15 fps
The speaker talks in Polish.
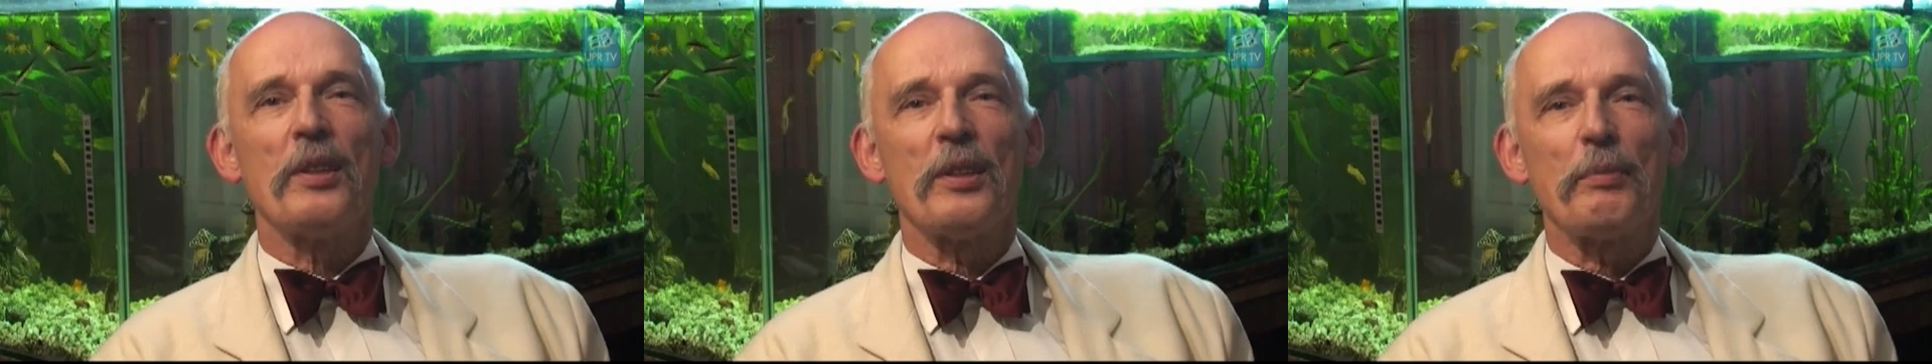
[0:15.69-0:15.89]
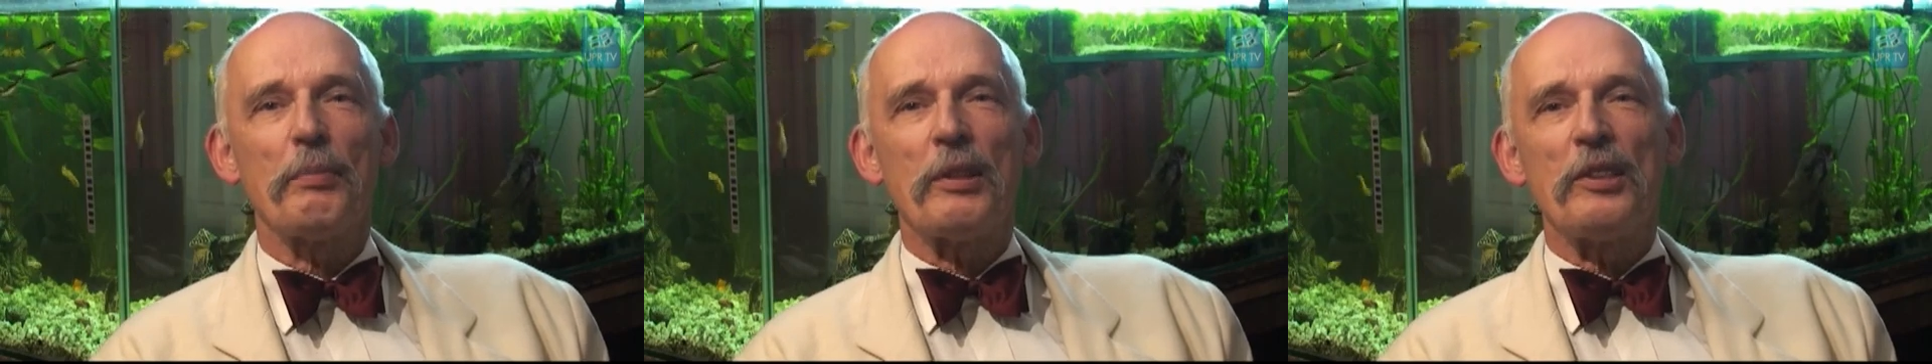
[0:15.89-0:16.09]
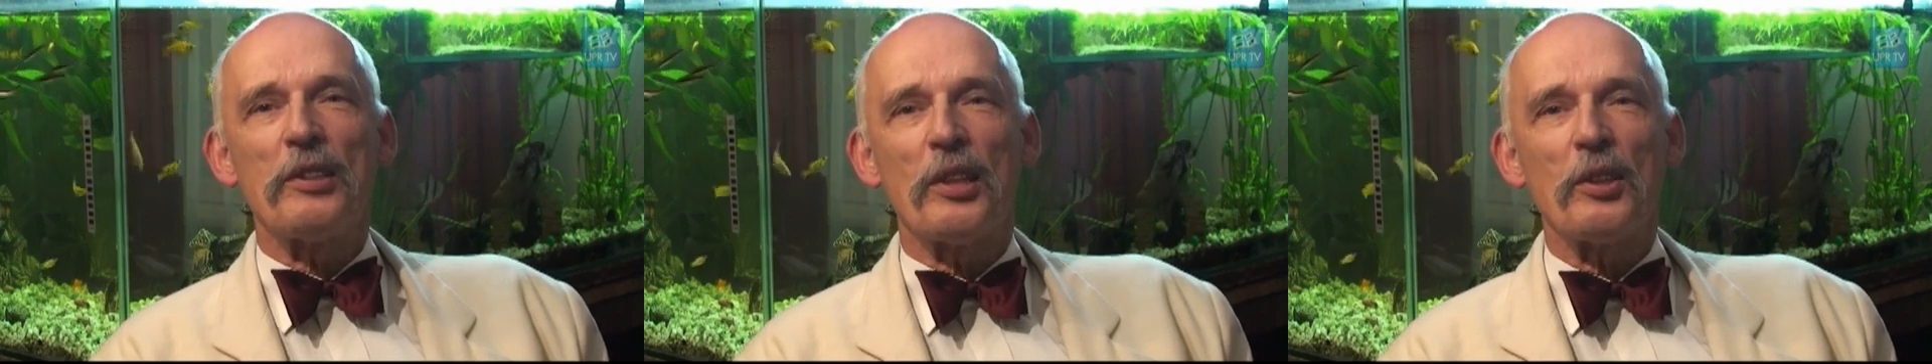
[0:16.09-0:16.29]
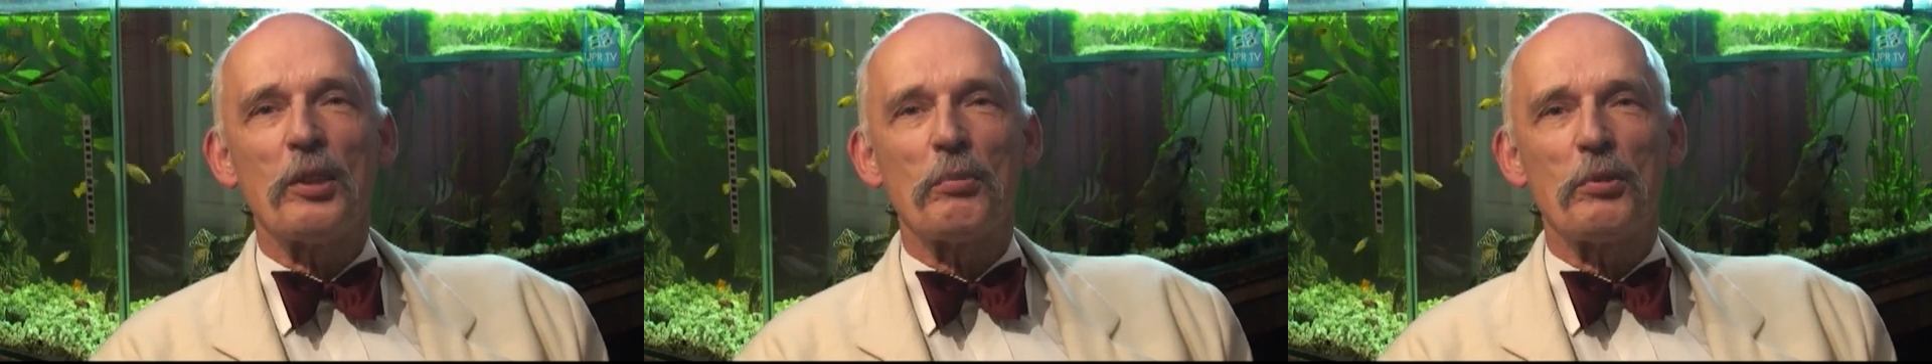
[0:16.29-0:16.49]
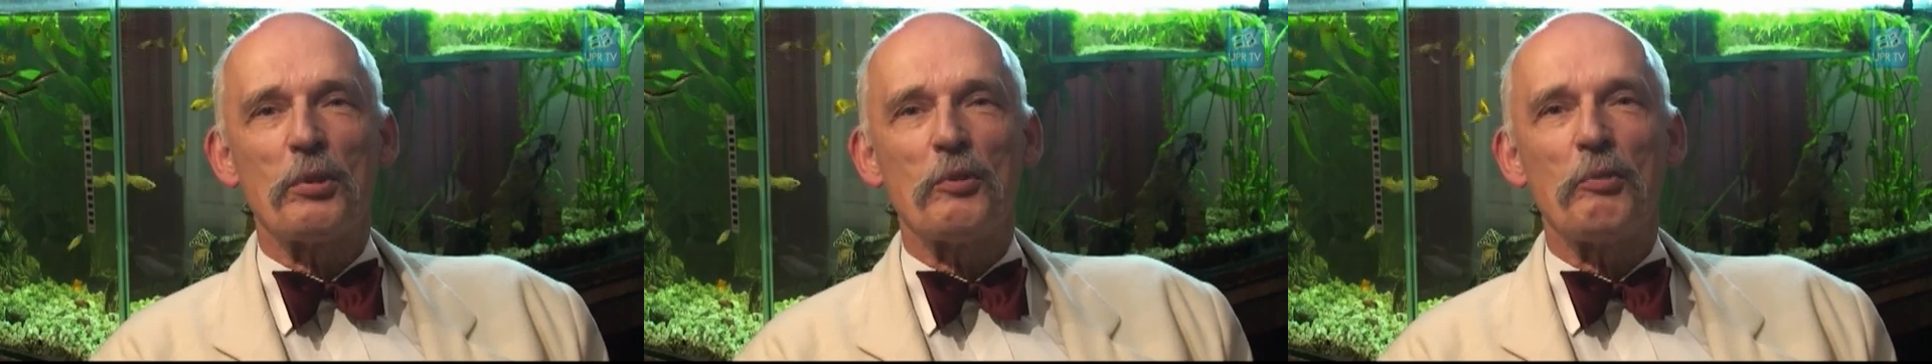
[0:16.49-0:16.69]
pacjentom,
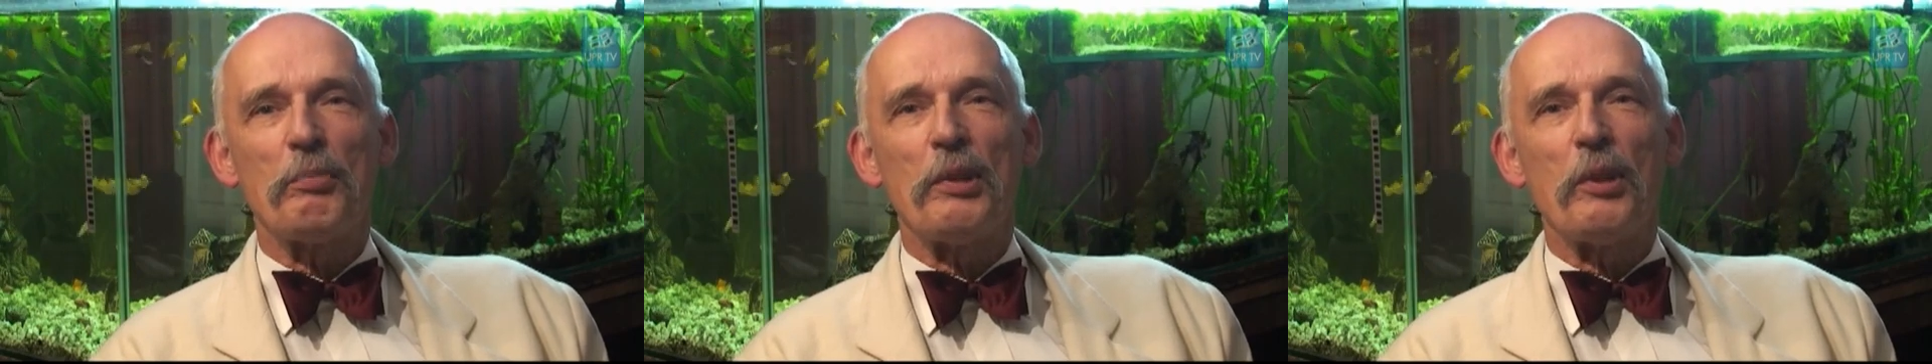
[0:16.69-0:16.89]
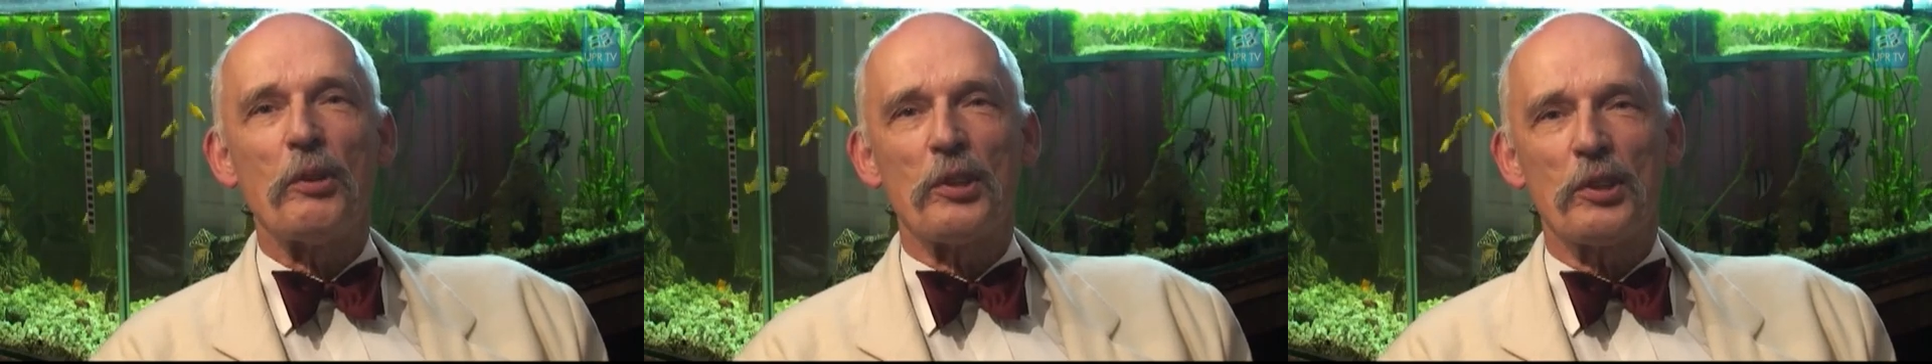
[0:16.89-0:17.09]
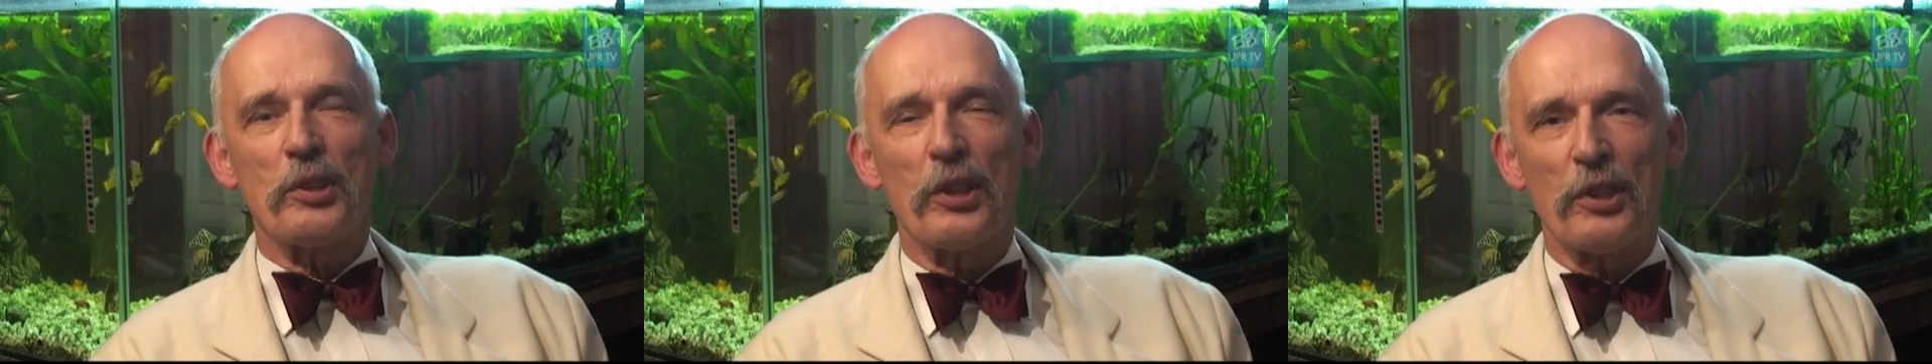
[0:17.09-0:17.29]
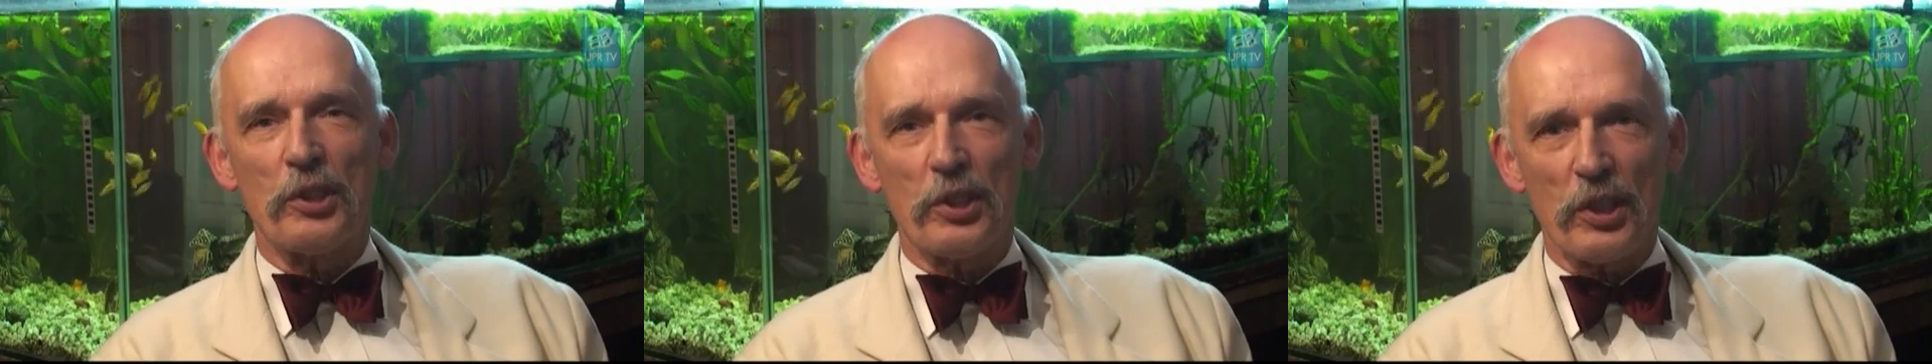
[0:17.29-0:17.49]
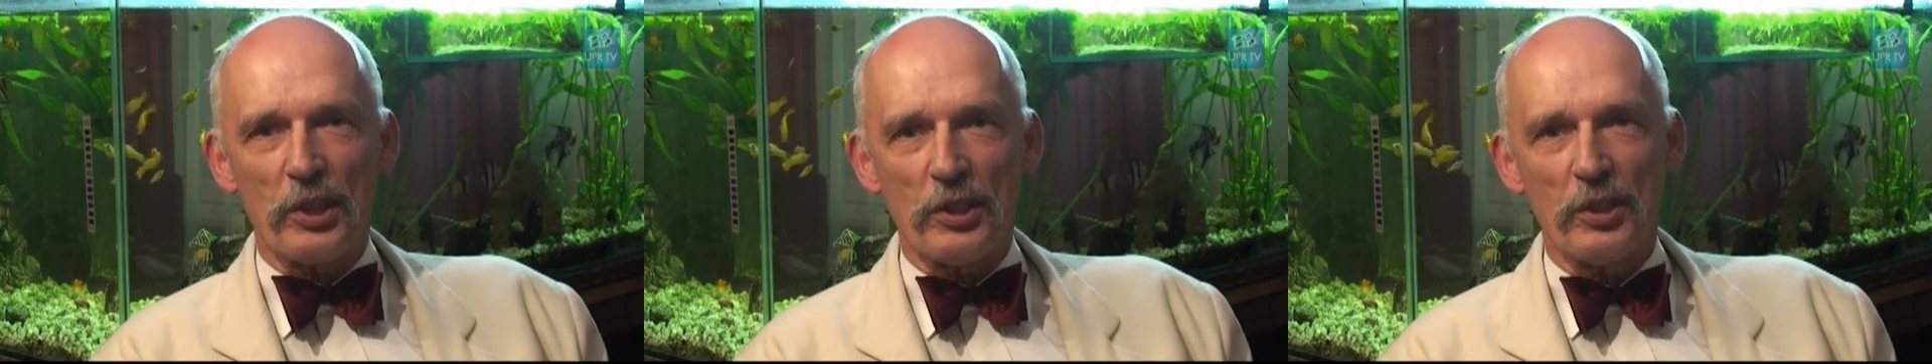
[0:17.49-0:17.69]
którzy wypili chociaż kieliszek.